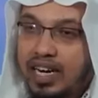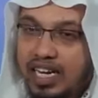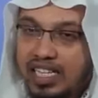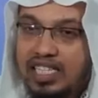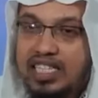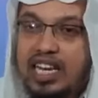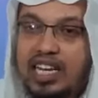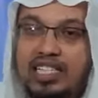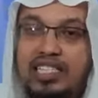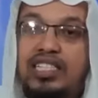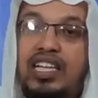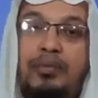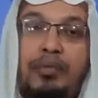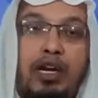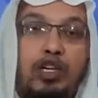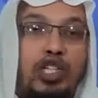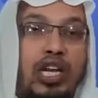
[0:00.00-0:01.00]
রাস্তা
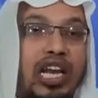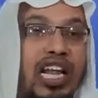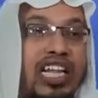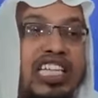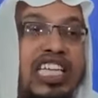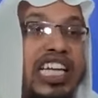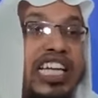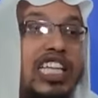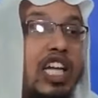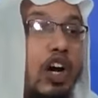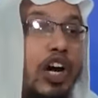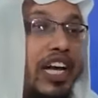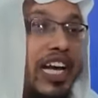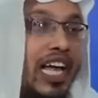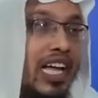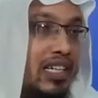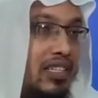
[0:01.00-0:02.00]
রাস্তায় মানুষের লাথি খেতে
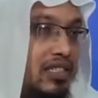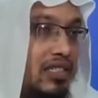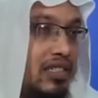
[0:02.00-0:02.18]
হয় না